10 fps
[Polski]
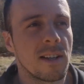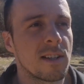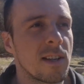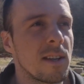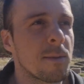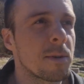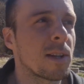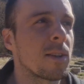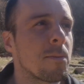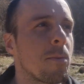Czyli na
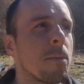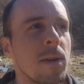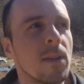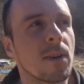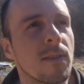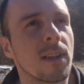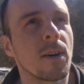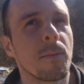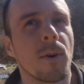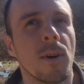przykład no, pomidor
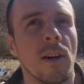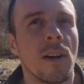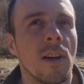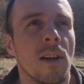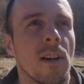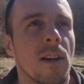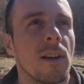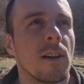wiadomo yy,